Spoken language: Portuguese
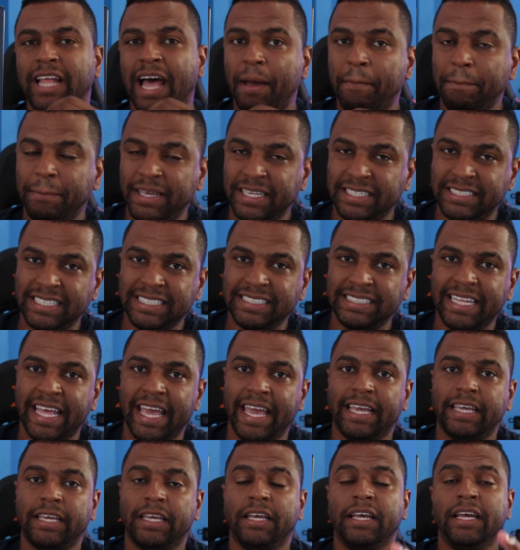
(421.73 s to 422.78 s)
da
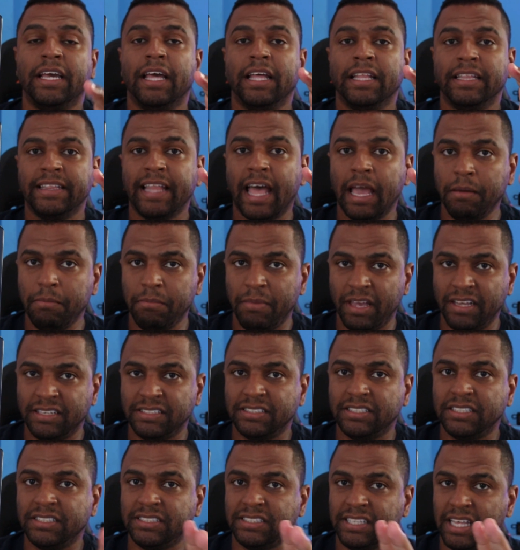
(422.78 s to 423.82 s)
MediaTek da
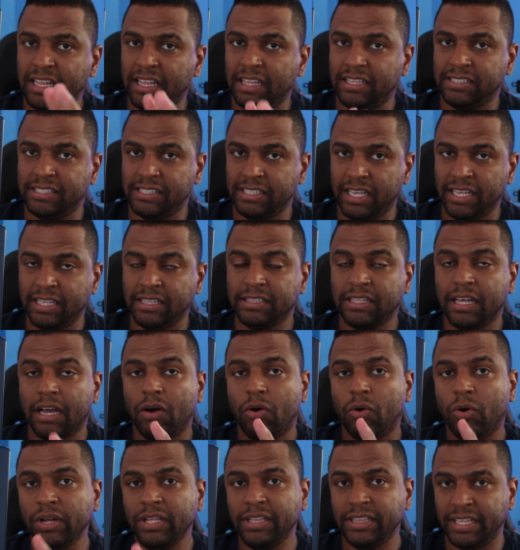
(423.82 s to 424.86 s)
Immense de
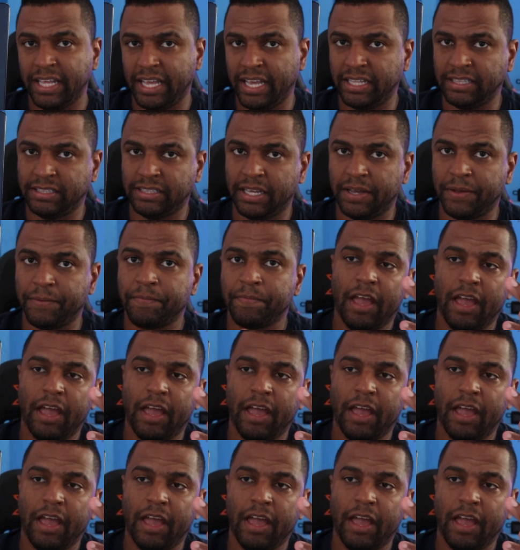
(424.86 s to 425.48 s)
6080.